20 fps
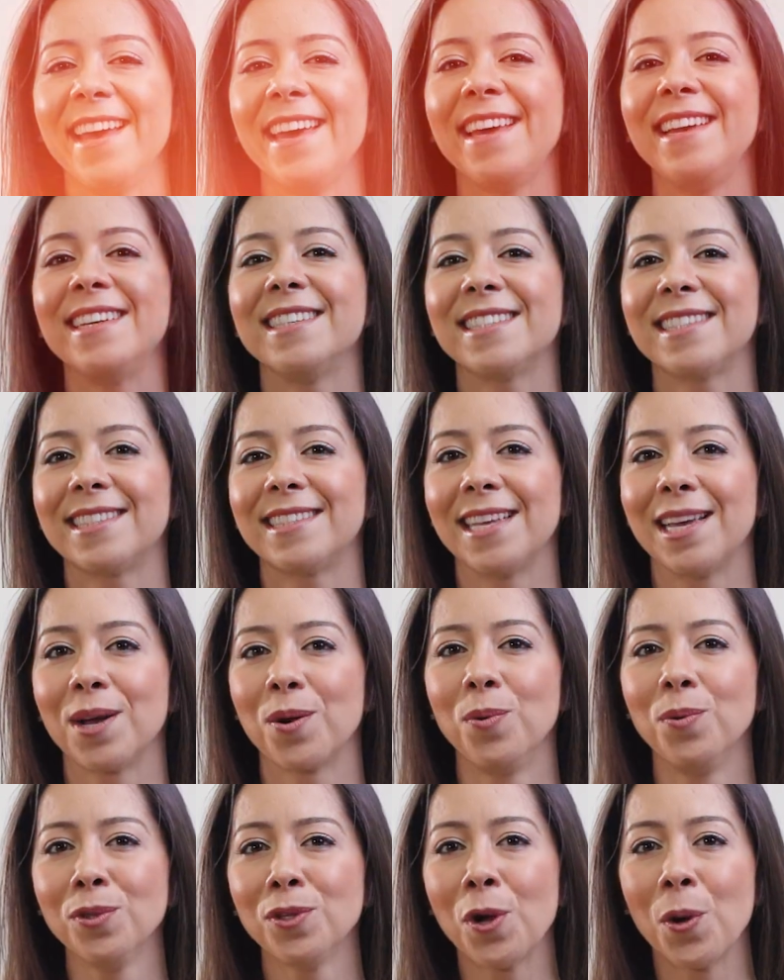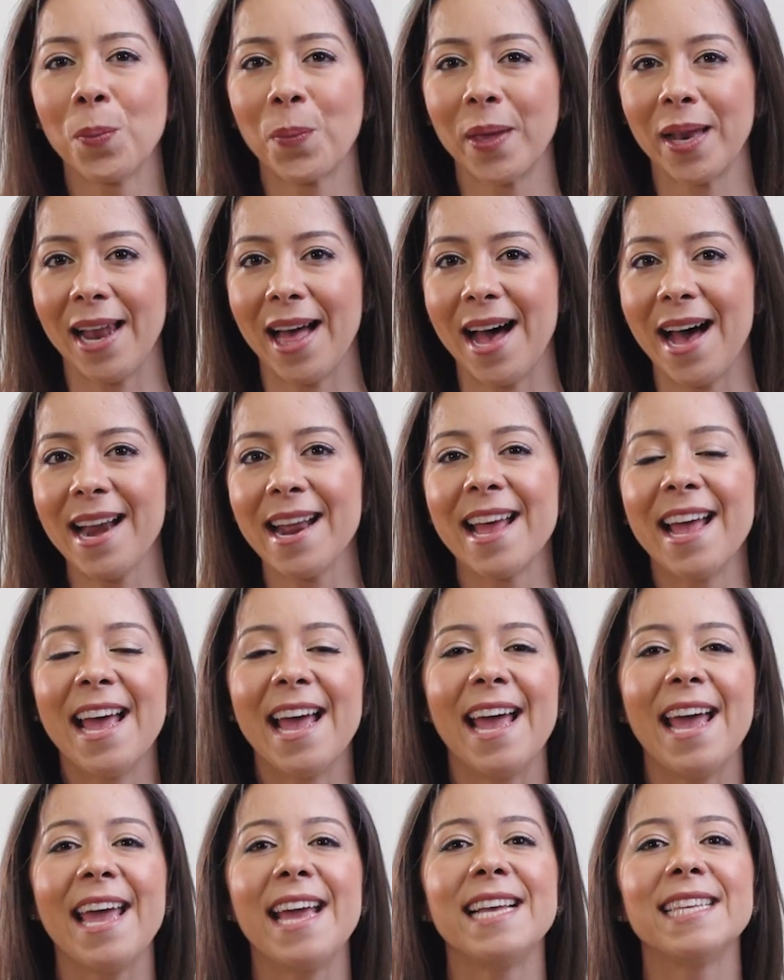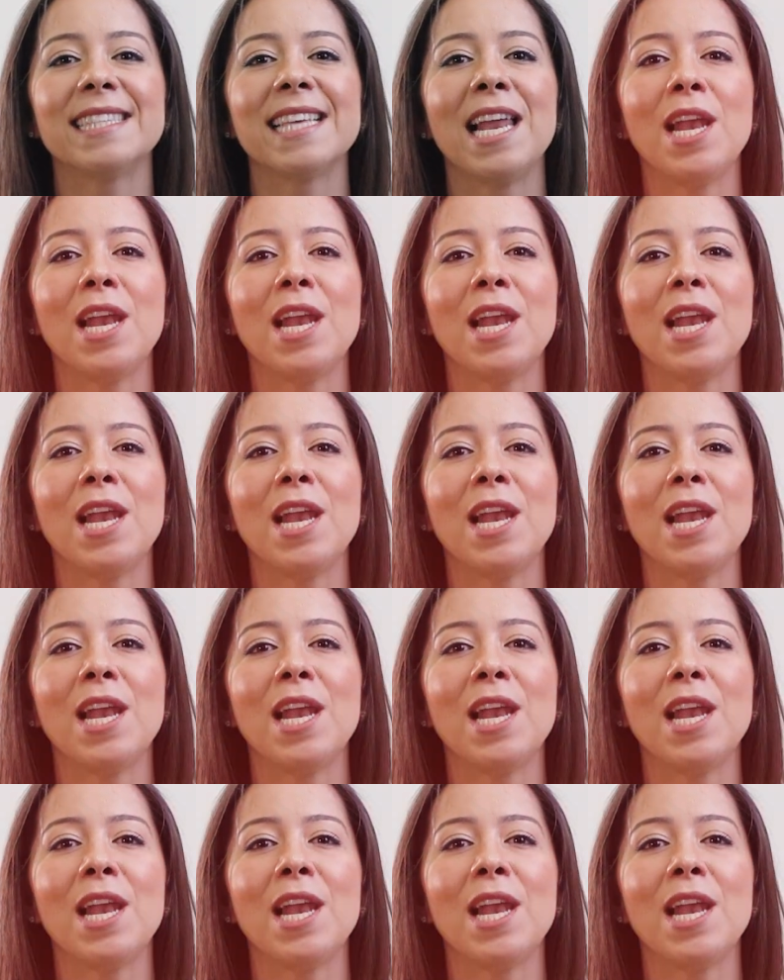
El segundo pilar es